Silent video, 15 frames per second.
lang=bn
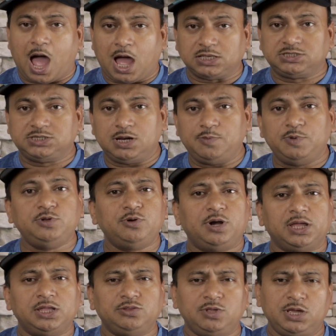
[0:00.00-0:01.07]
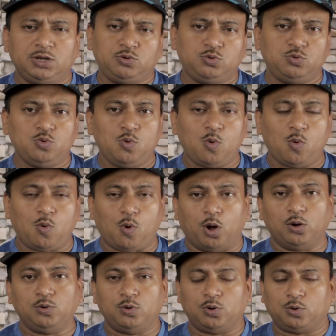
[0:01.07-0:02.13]
আজকের ভিডিওটা কিন্তু একটু
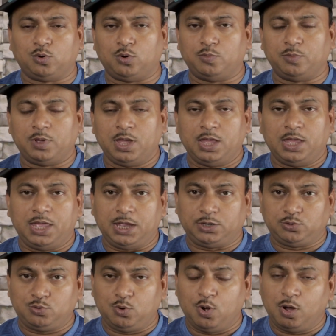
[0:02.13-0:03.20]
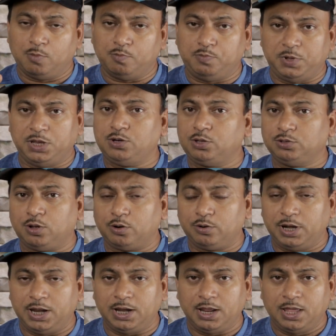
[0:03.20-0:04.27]
অন্যরকম একটু ভিন্ন
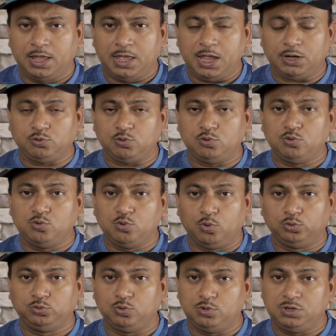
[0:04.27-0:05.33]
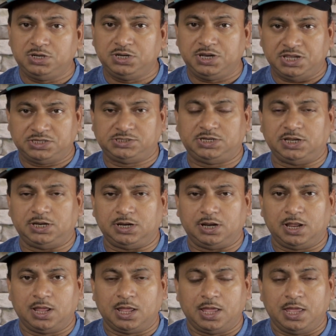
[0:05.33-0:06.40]
ধরনের একটু নতুন টেস্টের
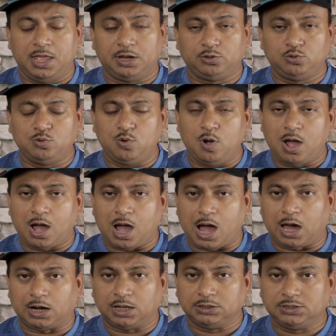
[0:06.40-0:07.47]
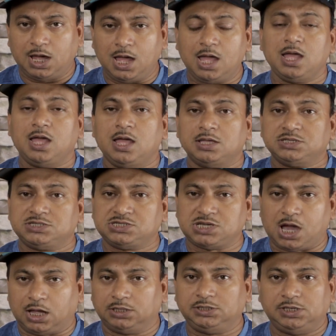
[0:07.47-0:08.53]
একটু আলাদা
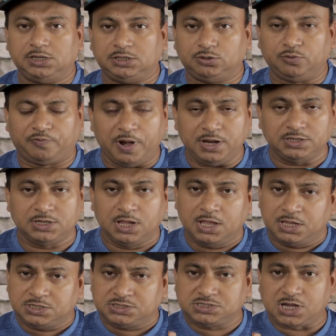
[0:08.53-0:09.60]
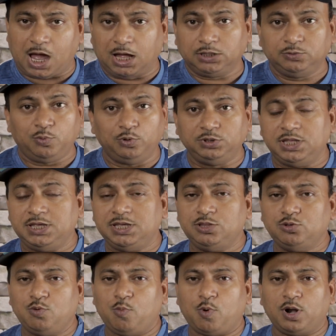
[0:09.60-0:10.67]
স্বাদের তো ফ্রেন্ডস স্বাদ বলতেই
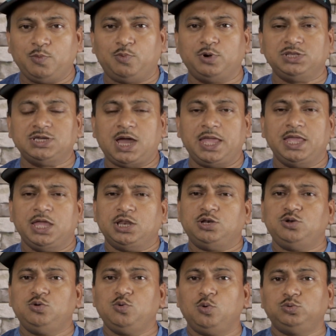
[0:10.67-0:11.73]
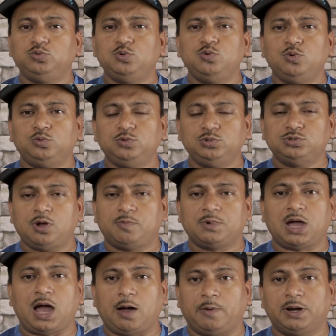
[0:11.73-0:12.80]
কিন্তু মনে পড়ে যায় নতুন নতুন সব
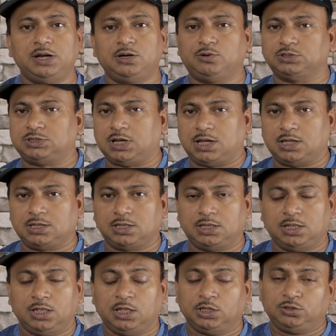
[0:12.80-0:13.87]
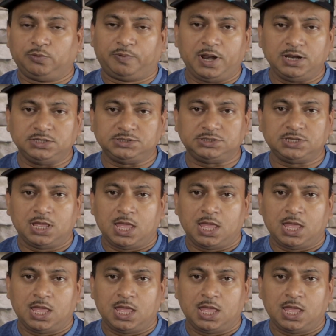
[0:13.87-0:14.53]
খাবারের কথা তো ফ্রেন্ডস